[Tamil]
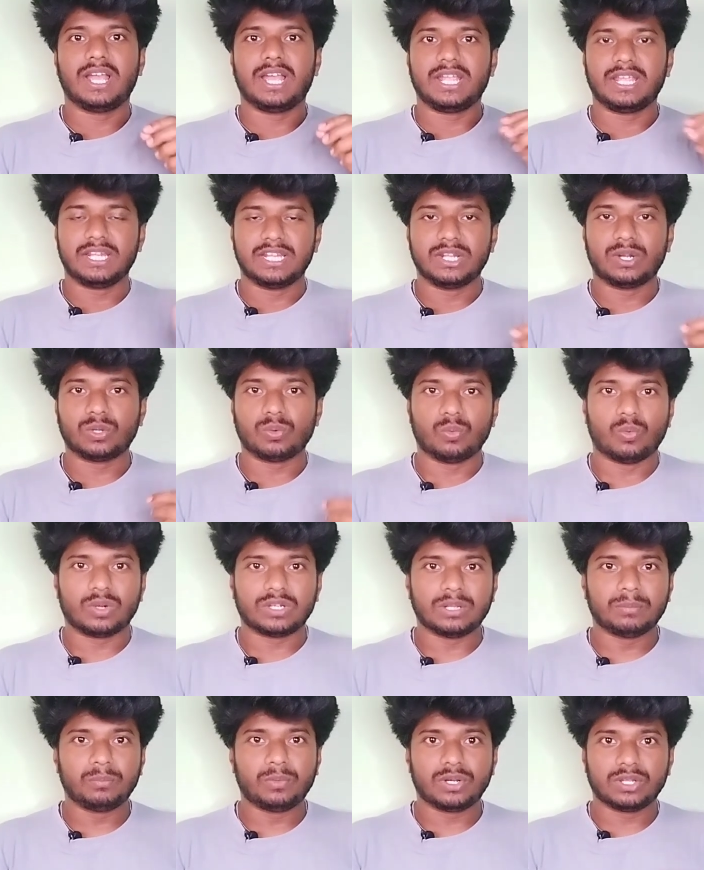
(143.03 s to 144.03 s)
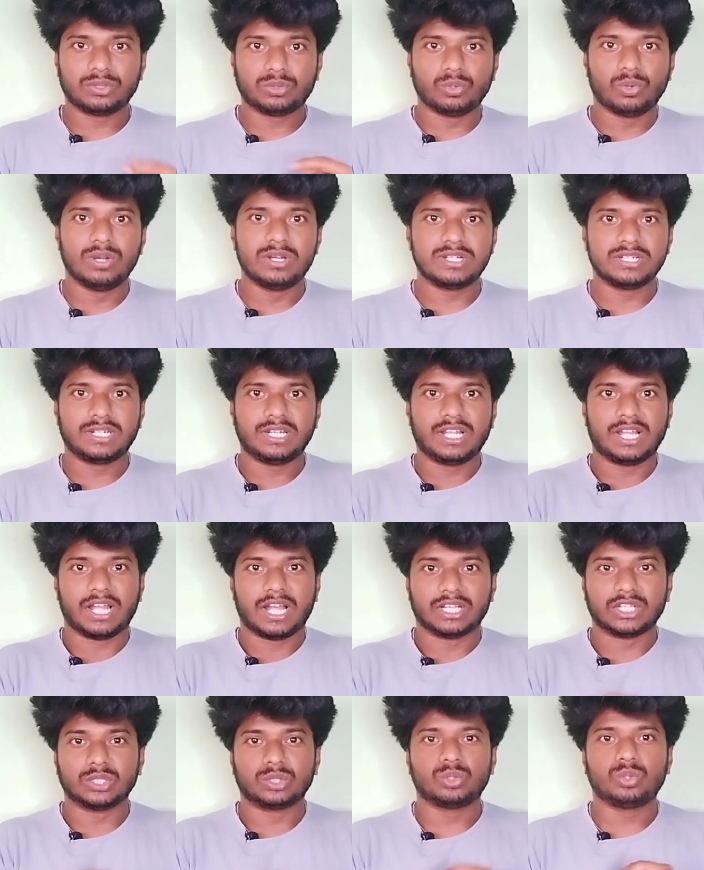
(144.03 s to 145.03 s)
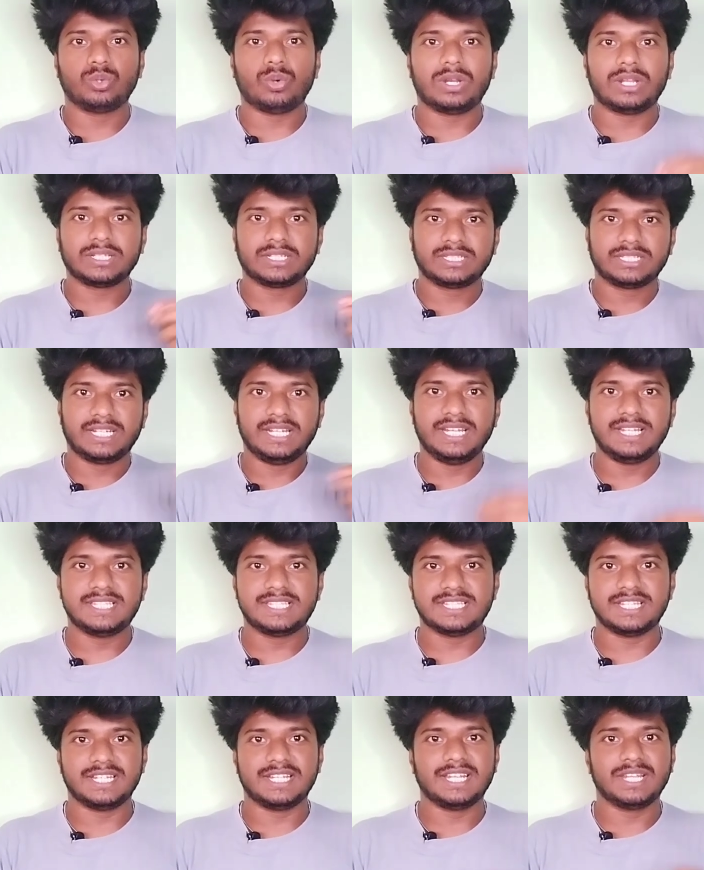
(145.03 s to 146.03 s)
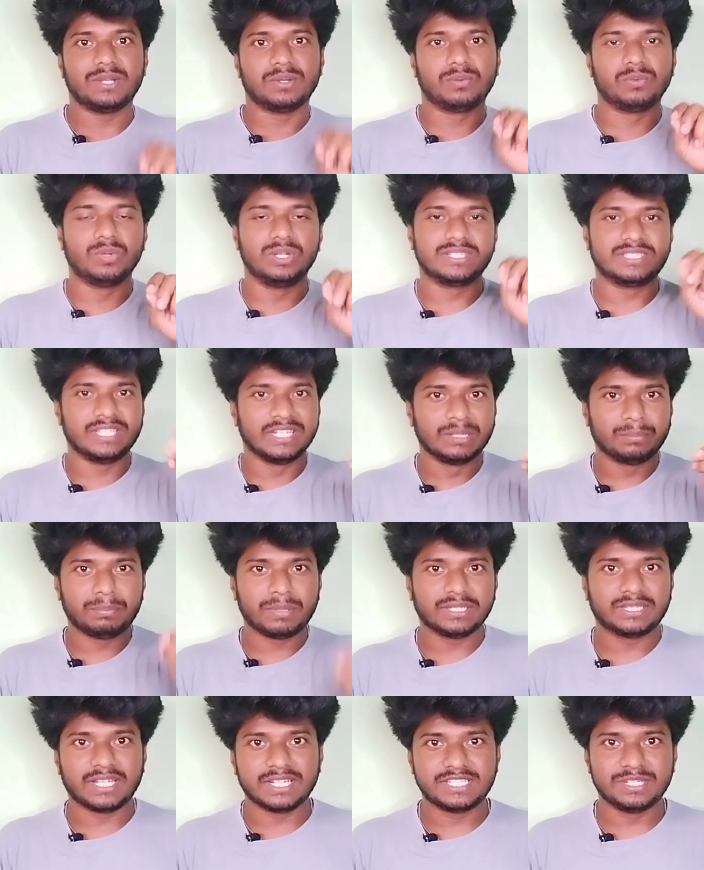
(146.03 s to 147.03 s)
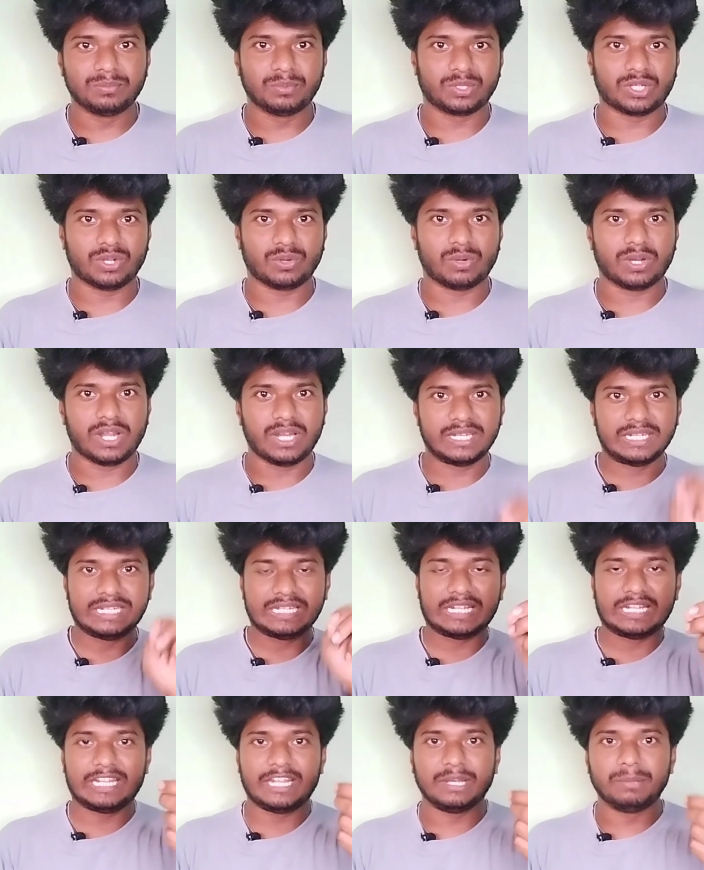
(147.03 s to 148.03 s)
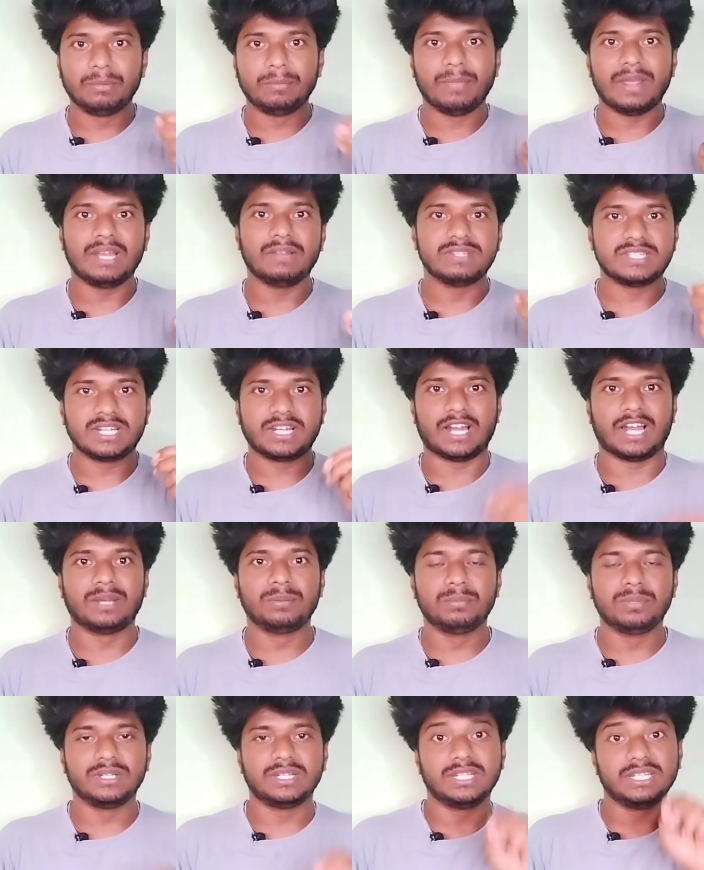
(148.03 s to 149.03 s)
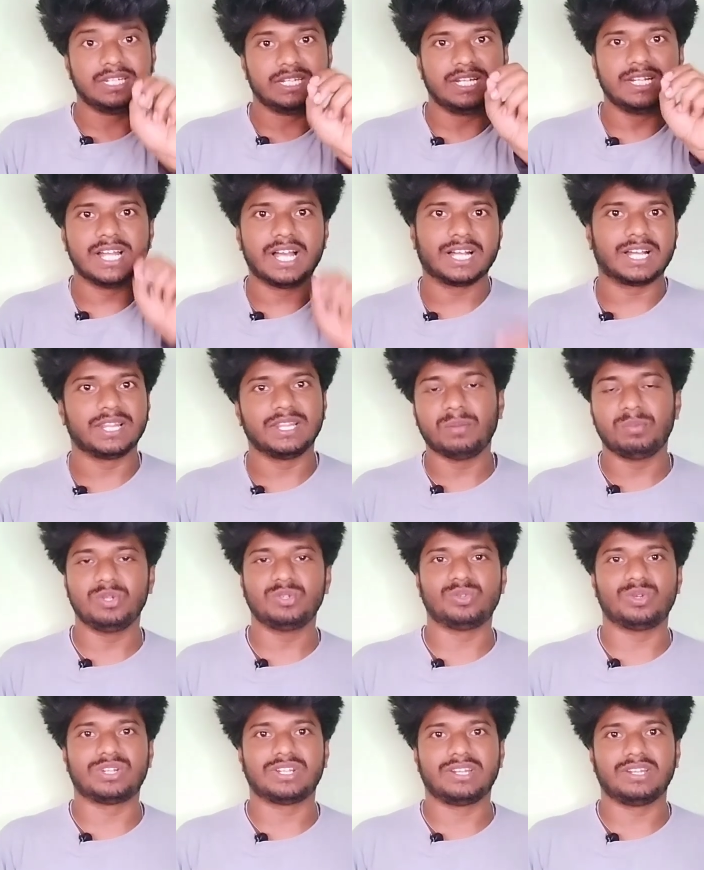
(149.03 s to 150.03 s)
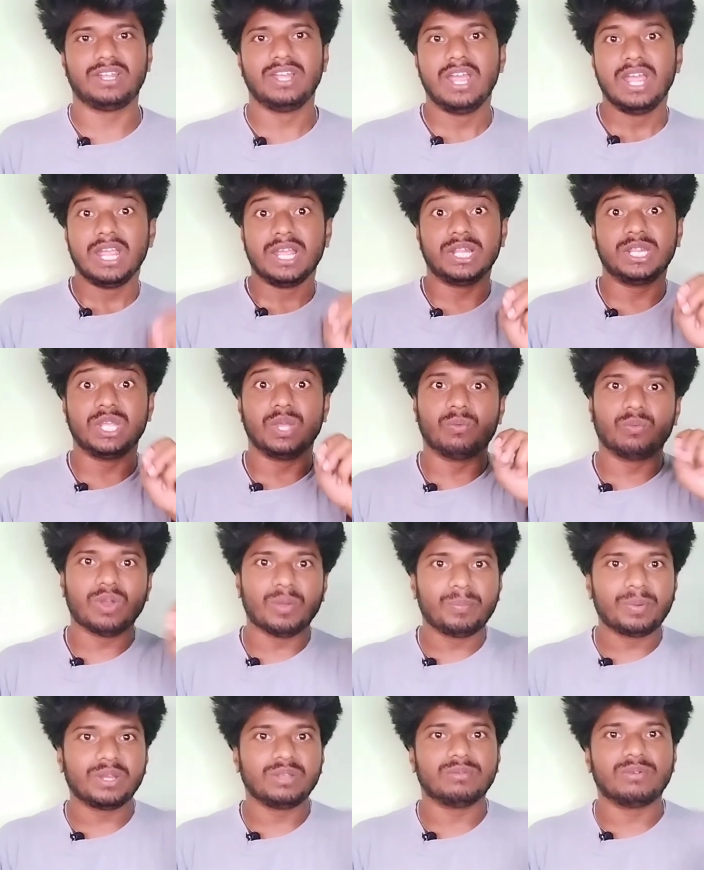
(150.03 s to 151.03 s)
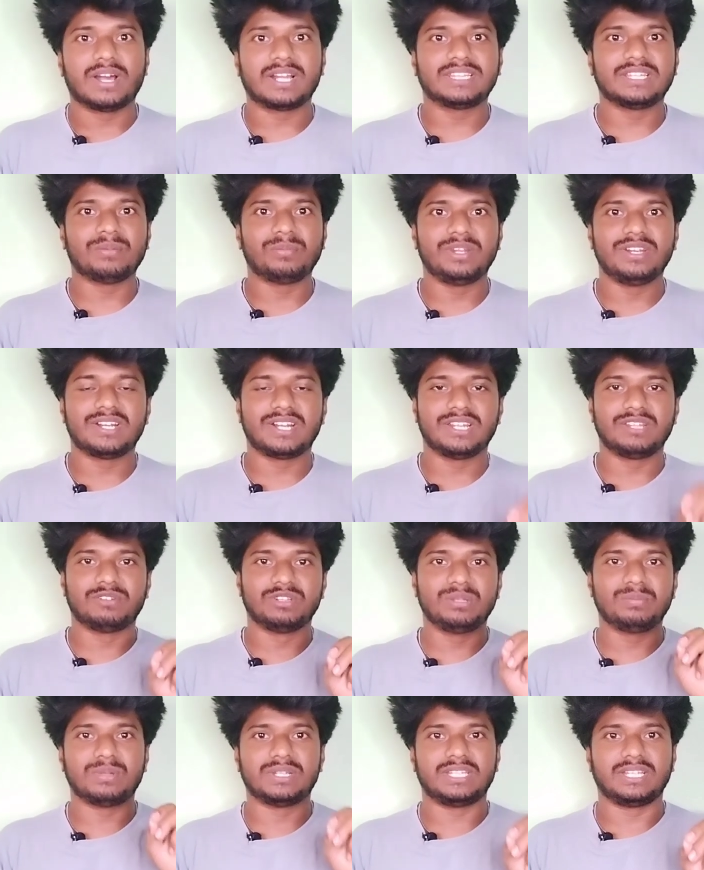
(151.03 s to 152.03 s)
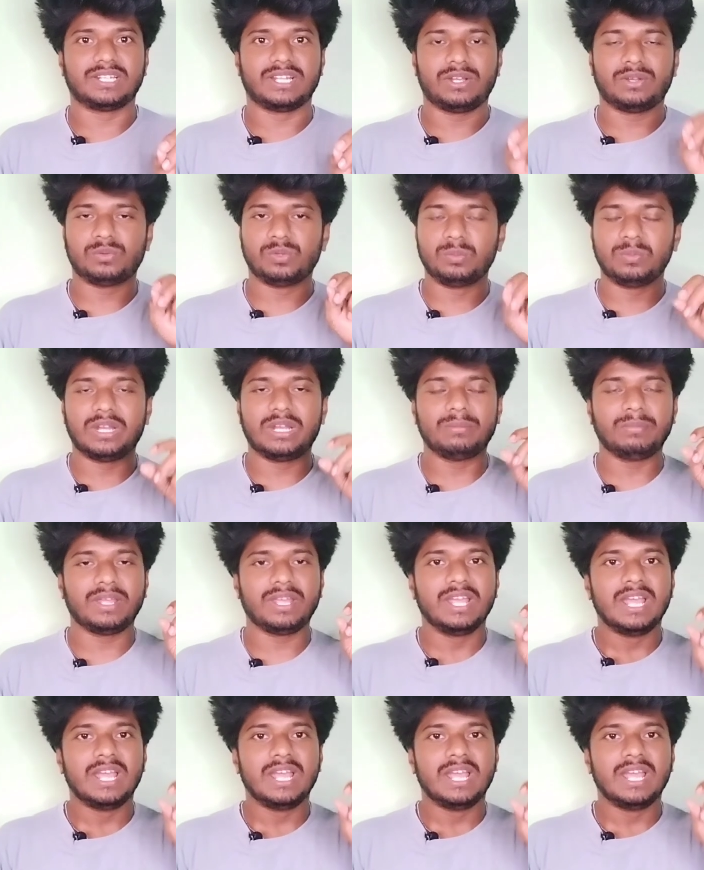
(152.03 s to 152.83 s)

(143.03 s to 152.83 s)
என்னோட உடம்போட தோல் இருக்குல்ல அந்த தோலை கிழிச்சு உங்களுக்கு செருப்பாக தச்சு போட்டால் கூட நீங்கள் என் மேலே வச்சுக்க அன்புக்கு ஈடாகாது அப்படின்னு சொல்கிறாரு இது எவ்வளோ பெரிய வார்த்தை அப்படின்றது வந்து பார்த்திங்கன்னா உண்மையிலுமே